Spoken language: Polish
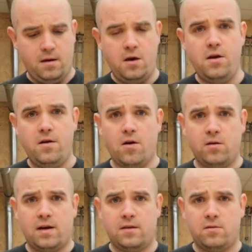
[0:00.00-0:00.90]
I
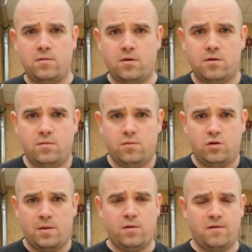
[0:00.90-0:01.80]
od razu
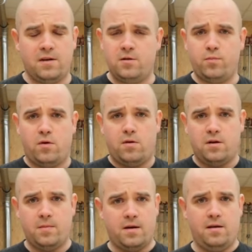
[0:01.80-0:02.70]
muszę powiedzieć, bo
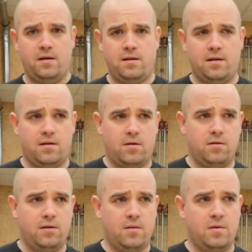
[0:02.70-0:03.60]
chyba nigdy o
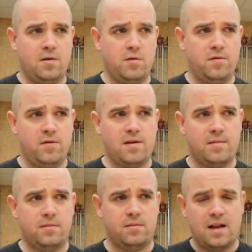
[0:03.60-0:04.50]
tym nie
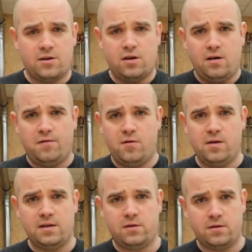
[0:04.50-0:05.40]
mówiłem, dlaczego w
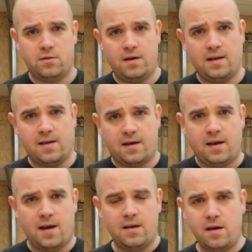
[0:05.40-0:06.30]
ogóle stosuję
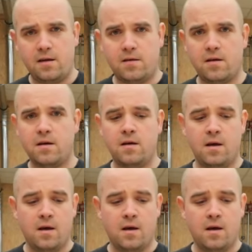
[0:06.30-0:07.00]
taki, a nie inny.